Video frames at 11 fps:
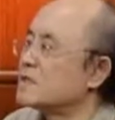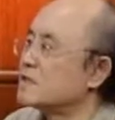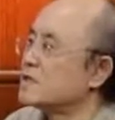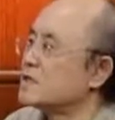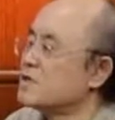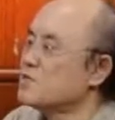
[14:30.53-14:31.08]
这
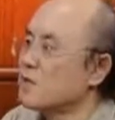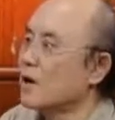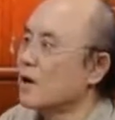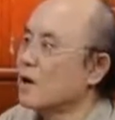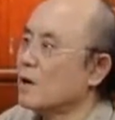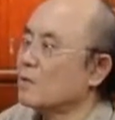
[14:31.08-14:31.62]
个音
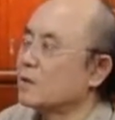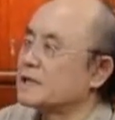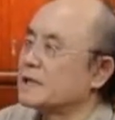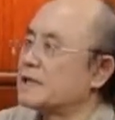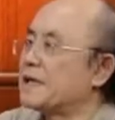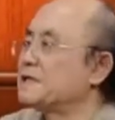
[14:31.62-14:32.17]
乐，我
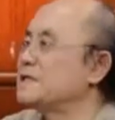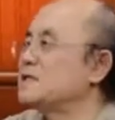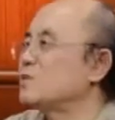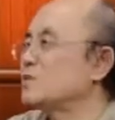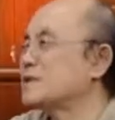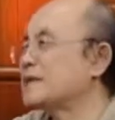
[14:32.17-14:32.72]
在田
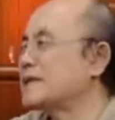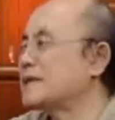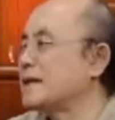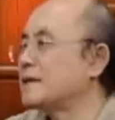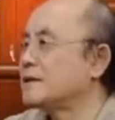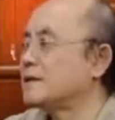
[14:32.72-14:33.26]
激动的在
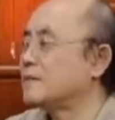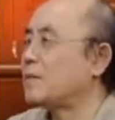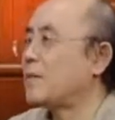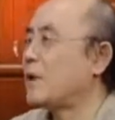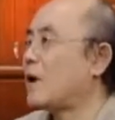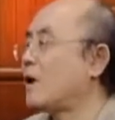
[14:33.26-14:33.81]
田地里
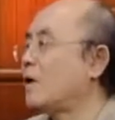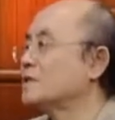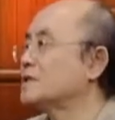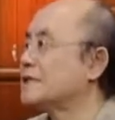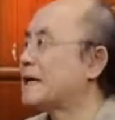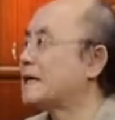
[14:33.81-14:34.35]
跑
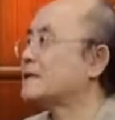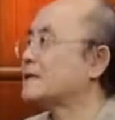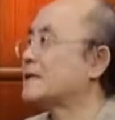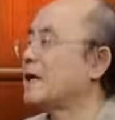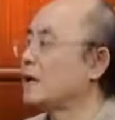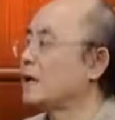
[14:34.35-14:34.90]
起来，在
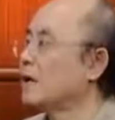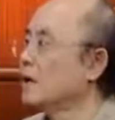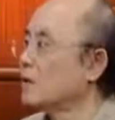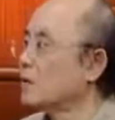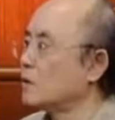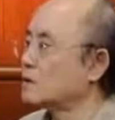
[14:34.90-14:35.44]
田野里，
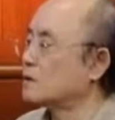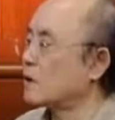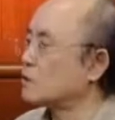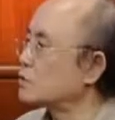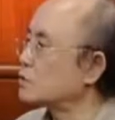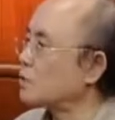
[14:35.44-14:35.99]
我知
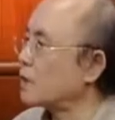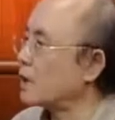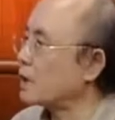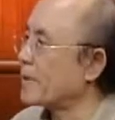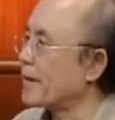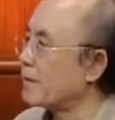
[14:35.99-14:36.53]
道中国
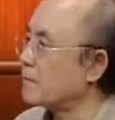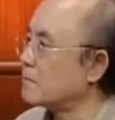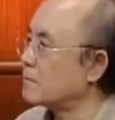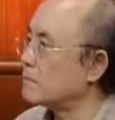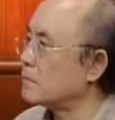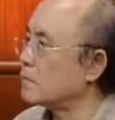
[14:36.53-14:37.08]
要变了，
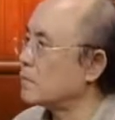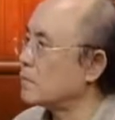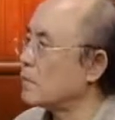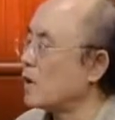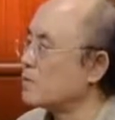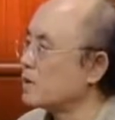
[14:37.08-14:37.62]

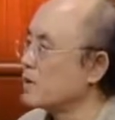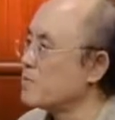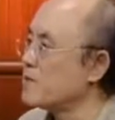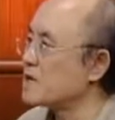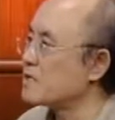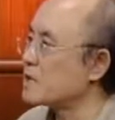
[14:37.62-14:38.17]
我们的
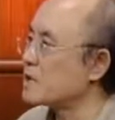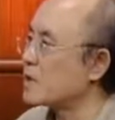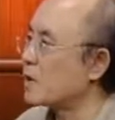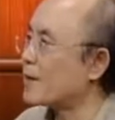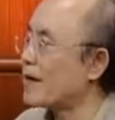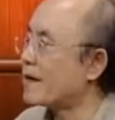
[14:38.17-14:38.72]
命运
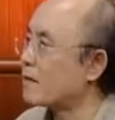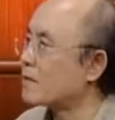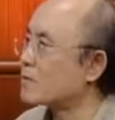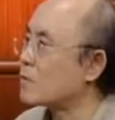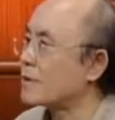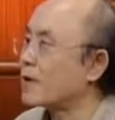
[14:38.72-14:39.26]
要变了。
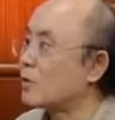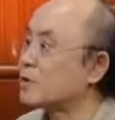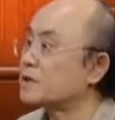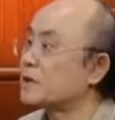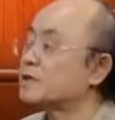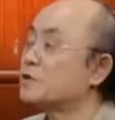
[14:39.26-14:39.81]
恐怕要
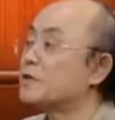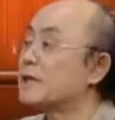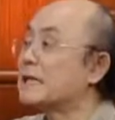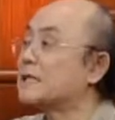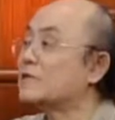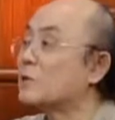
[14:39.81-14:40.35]
回城了。就你
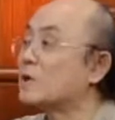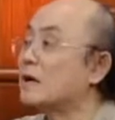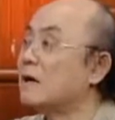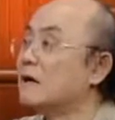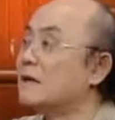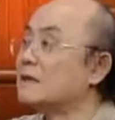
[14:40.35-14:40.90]
刚才说
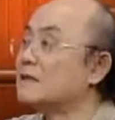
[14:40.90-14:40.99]
的